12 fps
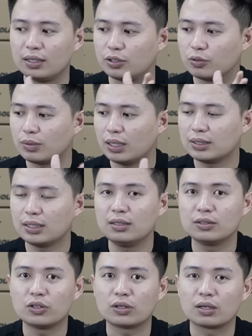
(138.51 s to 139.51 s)
thì chúng ta sẽ
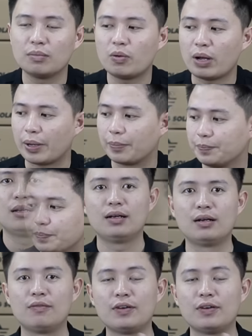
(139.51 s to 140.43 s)
lựa chọn cái mẫu này à,